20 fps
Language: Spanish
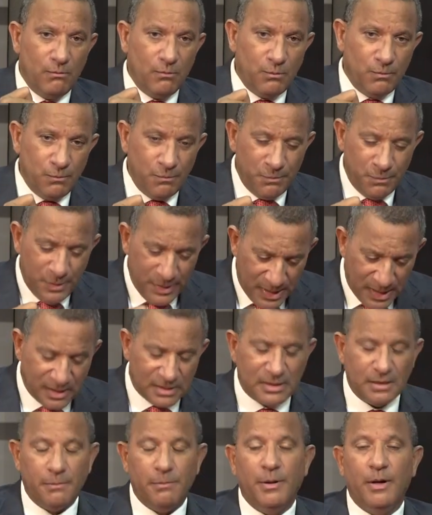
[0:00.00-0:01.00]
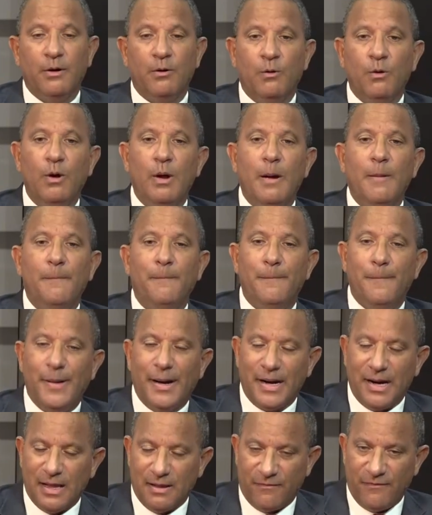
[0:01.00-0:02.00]
bien severo
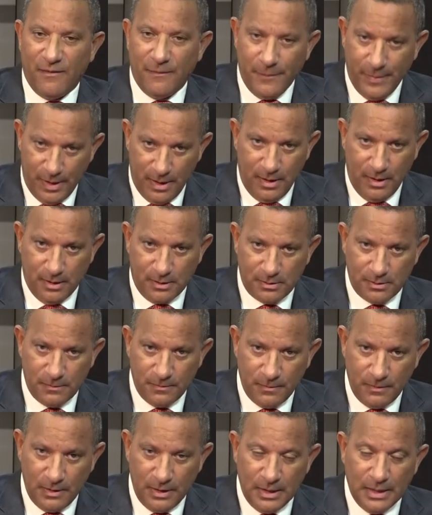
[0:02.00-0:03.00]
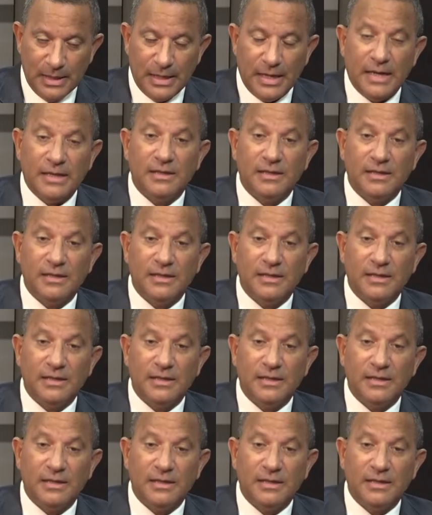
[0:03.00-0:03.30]
para las familias. Es